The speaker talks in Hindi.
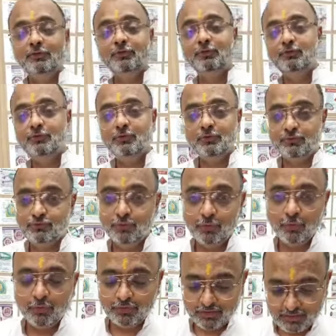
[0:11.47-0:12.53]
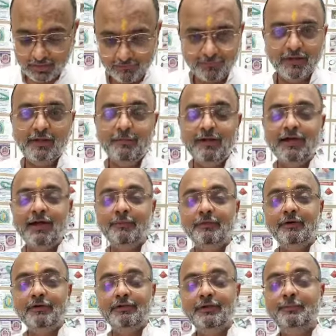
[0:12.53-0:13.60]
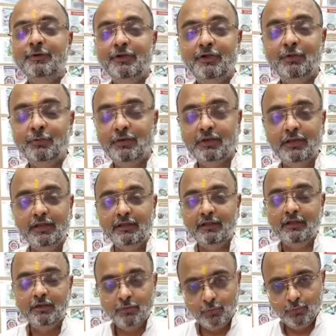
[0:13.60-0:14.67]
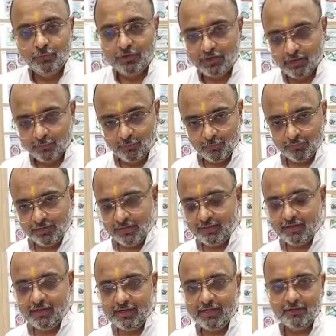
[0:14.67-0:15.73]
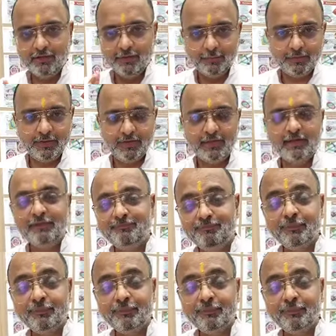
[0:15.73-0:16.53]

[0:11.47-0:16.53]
तो जो जो लोग ये फील्ड में काम करते हैं पर्टिकुलरली उनके लिए हम लोग ने एक किट डेवलप की है